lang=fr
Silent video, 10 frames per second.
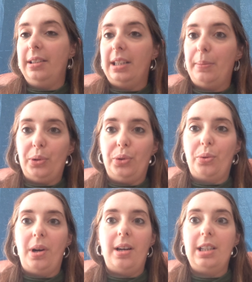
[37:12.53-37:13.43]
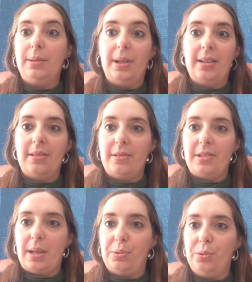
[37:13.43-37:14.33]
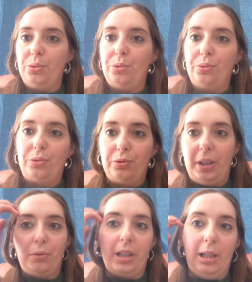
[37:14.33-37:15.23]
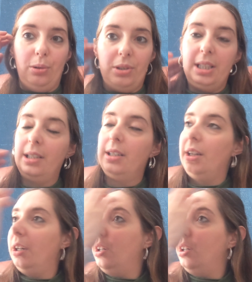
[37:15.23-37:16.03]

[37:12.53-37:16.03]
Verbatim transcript: n'importe quoi, et eh ben ça peut tout faire foirer le dossier.